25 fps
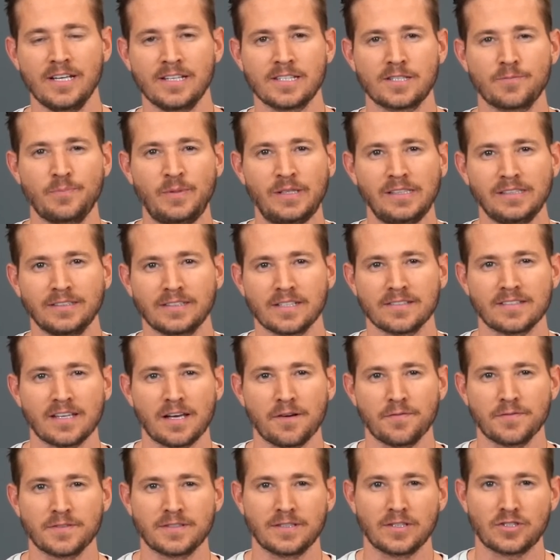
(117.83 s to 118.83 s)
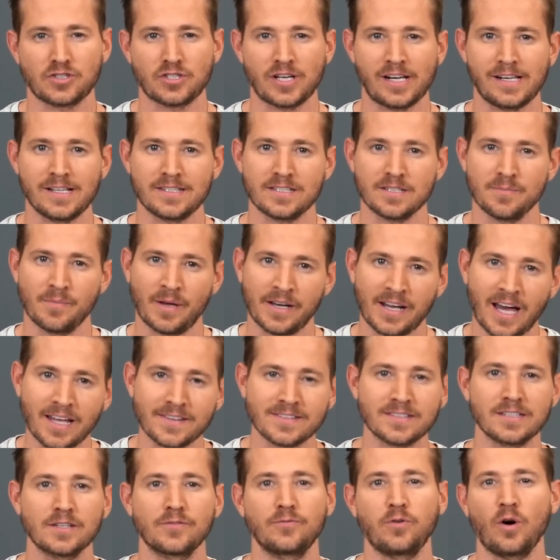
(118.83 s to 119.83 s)
ins Bild des FC Chelsea. Man
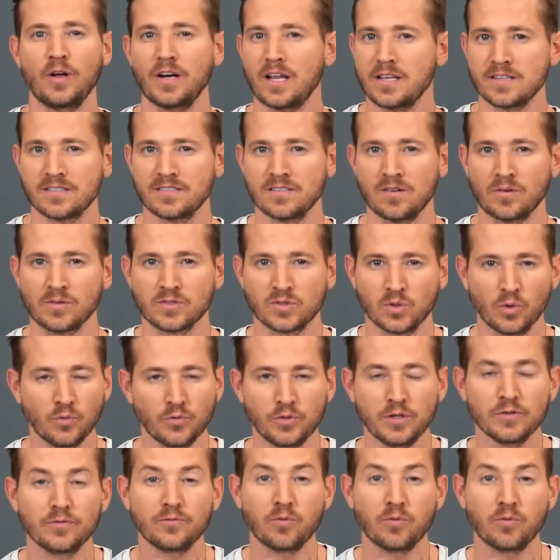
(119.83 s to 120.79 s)
hat sich vor der Saison so viel